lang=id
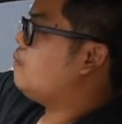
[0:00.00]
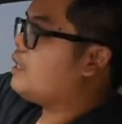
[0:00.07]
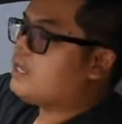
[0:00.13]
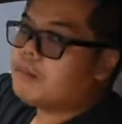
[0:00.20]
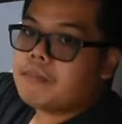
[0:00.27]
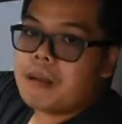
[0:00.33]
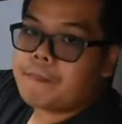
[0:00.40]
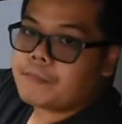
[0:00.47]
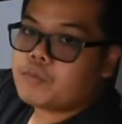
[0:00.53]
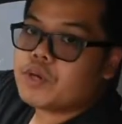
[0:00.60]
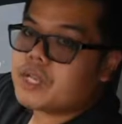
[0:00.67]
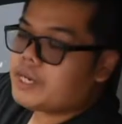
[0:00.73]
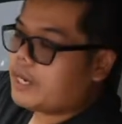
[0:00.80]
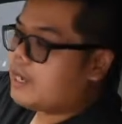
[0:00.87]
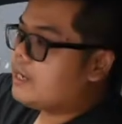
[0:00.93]
bikin map
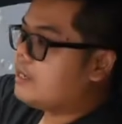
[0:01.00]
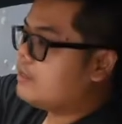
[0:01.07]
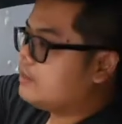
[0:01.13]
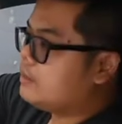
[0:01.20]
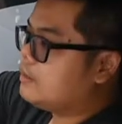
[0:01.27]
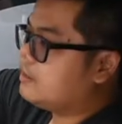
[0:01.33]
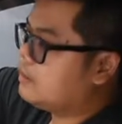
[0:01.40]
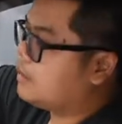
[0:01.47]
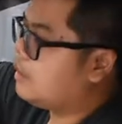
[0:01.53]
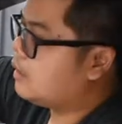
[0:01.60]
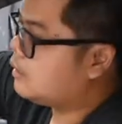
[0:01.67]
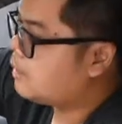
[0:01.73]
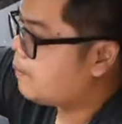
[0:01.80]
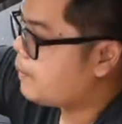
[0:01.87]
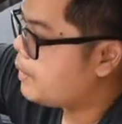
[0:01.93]
mungkin ya.
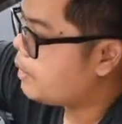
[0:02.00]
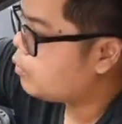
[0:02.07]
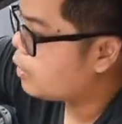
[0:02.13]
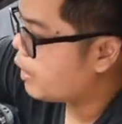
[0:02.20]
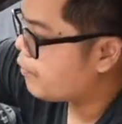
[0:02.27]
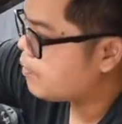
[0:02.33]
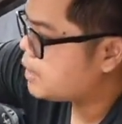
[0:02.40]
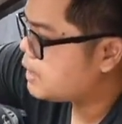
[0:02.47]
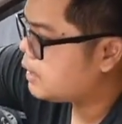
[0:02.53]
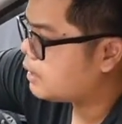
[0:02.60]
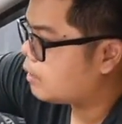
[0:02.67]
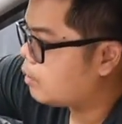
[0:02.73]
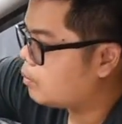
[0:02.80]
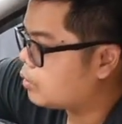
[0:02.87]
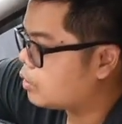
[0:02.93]
Tapi ini kurang
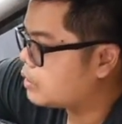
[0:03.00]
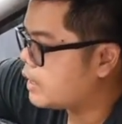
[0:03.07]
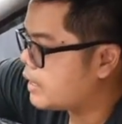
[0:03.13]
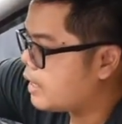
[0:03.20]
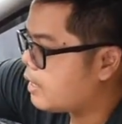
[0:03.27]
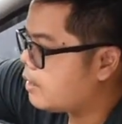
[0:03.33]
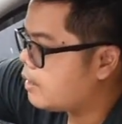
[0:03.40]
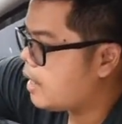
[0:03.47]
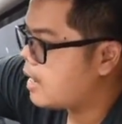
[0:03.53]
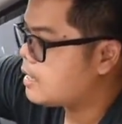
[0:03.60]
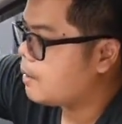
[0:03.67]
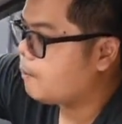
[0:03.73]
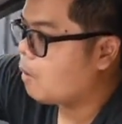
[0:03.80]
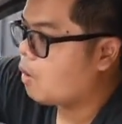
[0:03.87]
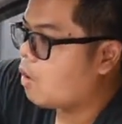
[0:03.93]
efisien kalau menurut saya.
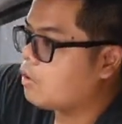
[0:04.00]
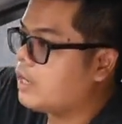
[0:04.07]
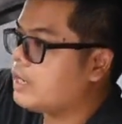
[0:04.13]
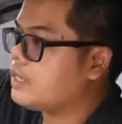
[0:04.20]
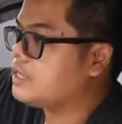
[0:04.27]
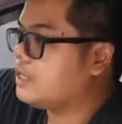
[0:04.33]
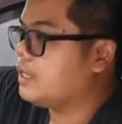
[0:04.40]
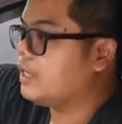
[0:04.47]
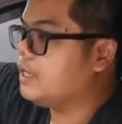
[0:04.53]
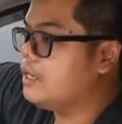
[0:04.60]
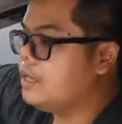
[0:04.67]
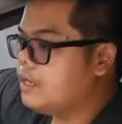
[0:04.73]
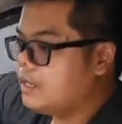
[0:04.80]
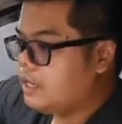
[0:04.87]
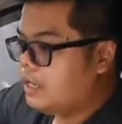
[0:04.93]
Ada power outlet di sini.
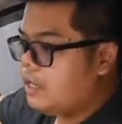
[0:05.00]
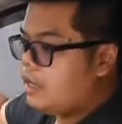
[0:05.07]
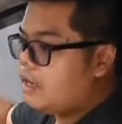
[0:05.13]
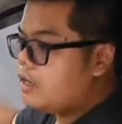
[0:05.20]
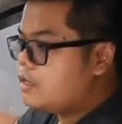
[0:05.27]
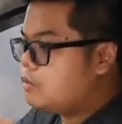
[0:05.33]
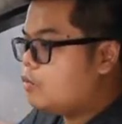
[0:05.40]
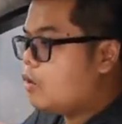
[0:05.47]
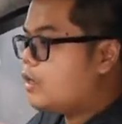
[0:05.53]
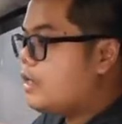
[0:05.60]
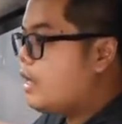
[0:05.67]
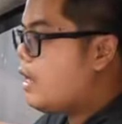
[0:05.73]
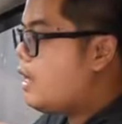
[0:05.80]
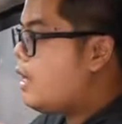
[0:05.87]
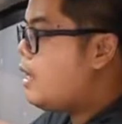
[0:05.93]
Ini
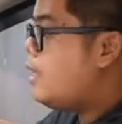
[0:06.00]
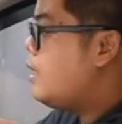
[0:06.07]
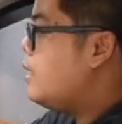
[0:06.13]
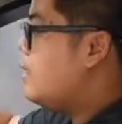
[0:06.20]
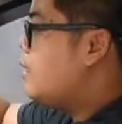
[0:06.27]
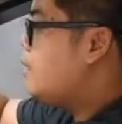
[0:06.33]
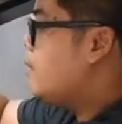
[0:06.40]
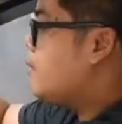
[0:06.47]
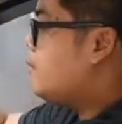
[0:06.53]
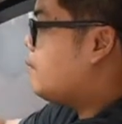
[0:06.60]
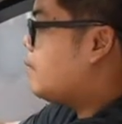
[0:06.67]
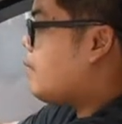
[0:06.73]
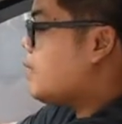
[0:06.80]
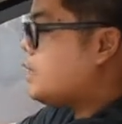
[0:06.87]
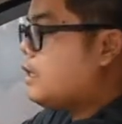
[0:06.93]
semuanya
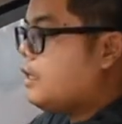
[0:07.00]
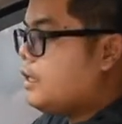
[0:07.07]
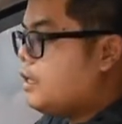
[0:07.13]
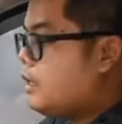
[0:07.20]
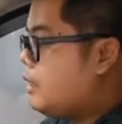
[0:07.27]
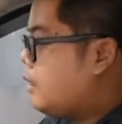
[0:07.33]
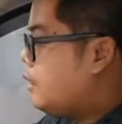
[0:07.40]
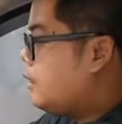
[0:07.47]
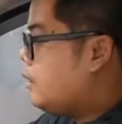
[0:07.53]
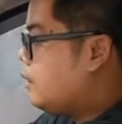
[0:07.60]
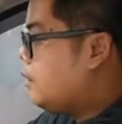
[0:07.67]
masih